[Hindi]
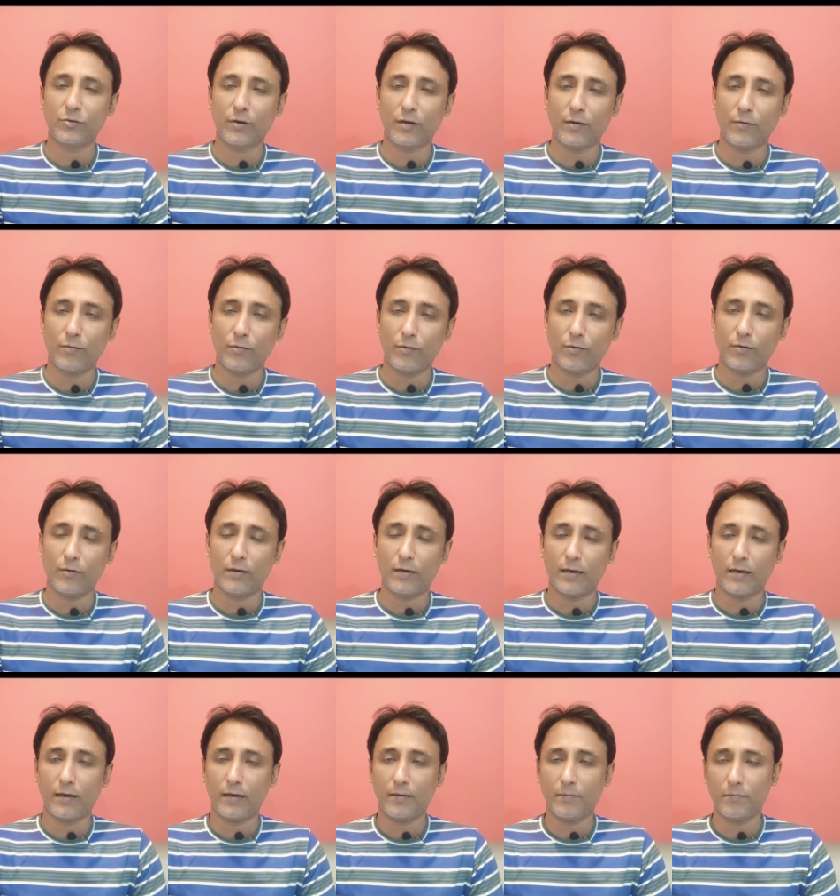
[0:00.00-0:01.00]
जो है
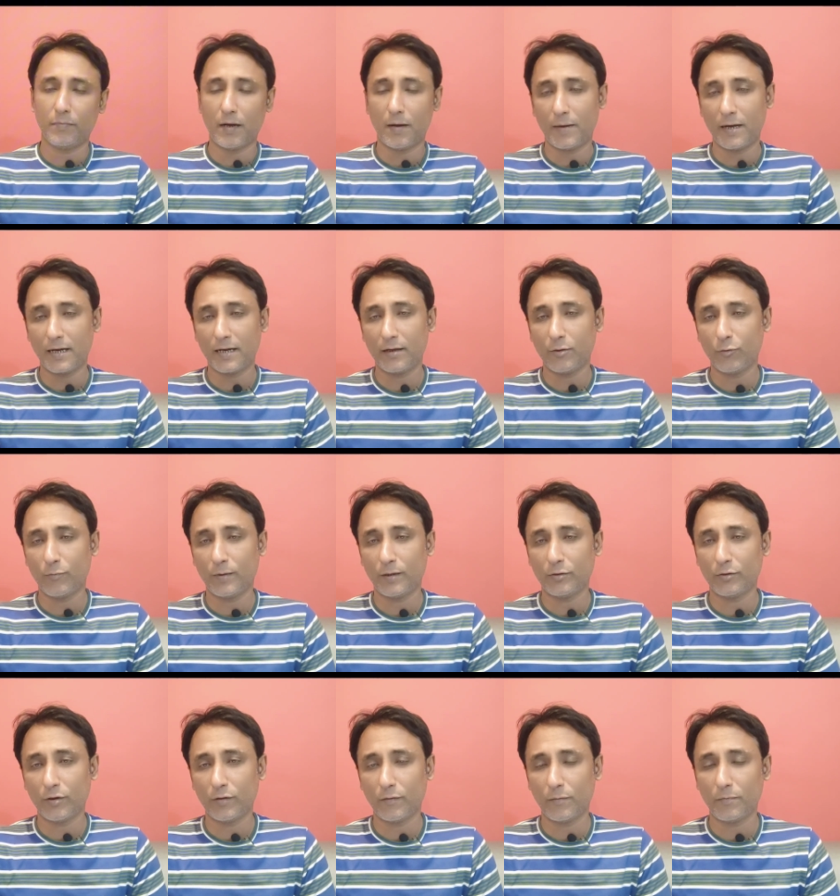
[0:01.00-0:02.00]
वो हमारे
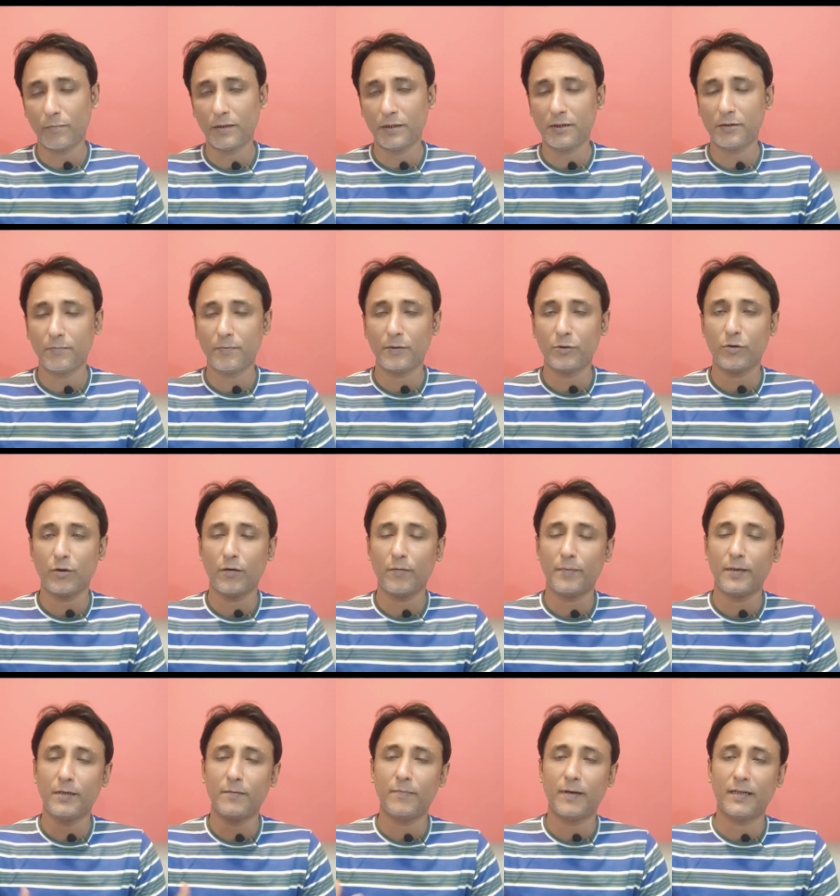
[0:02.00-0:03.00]
ऊपर जो है वो पिच पे जो है
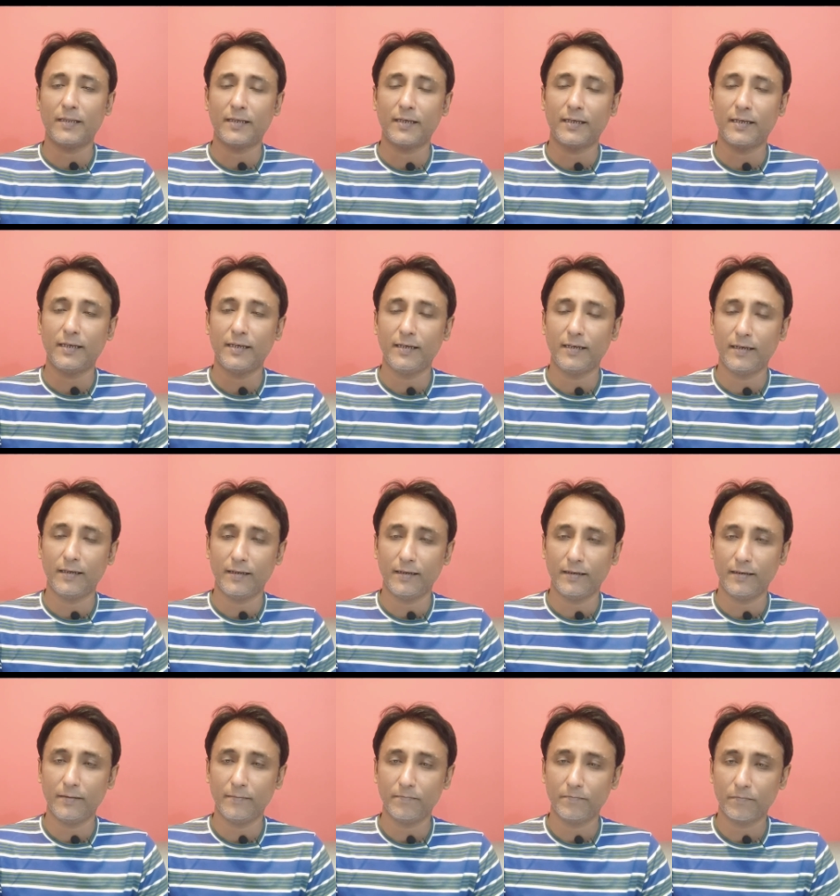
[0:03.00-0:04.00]
बड़ी बातें की गई